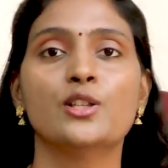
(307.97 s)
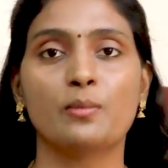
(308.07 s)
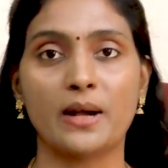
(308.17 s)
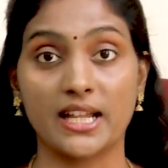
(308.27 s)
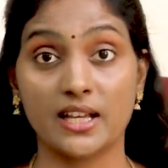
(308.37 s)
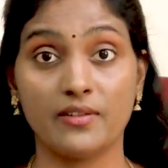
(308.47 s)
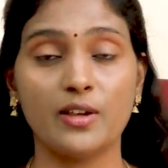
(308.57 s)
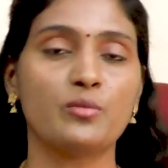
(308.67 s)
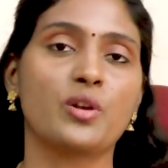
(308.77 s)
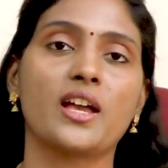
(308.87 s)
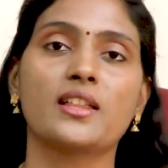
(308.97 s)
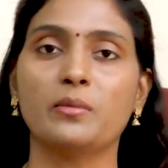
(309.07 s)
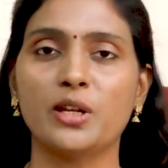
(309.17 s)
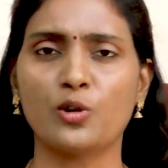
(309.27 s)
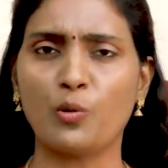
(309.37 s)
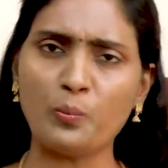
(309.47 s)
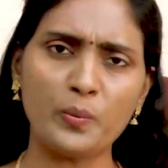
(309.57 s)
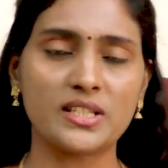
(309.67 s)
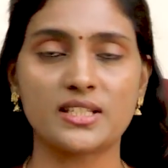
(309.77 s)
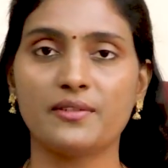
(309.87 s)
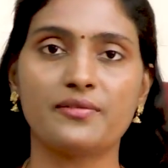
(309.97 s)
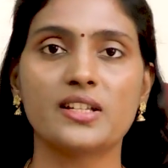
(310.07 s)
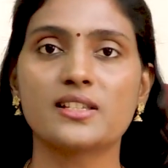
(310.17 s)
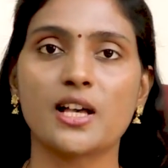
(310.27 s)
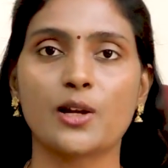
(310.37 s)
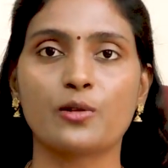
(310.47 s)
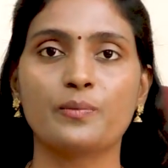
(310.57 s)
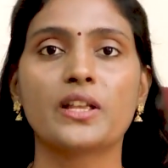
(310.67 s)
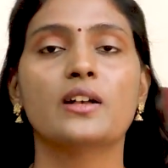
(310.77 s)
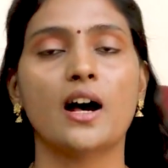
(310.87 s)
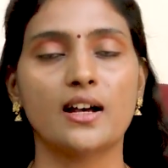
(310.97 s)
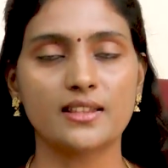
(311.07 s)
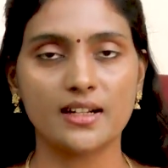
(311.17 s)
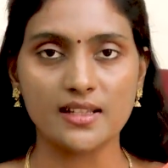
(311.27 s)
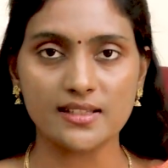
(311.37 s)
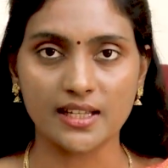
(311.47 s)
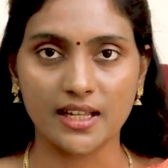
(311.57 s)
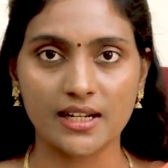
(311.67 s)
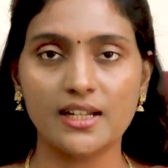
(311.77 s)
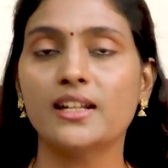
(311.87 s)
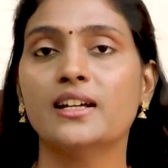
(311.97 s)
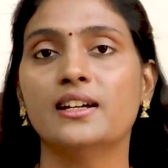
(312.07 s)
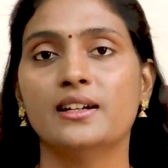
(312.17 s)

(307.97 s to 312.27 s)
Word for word: ஸோ மடக்கவே முடியாத மாதிரி ரொம்ப ஸ்டிஃப்னஸ்ஸாக இருக்கும் ஆர்த்ரட்டிஸில் என்னென்ன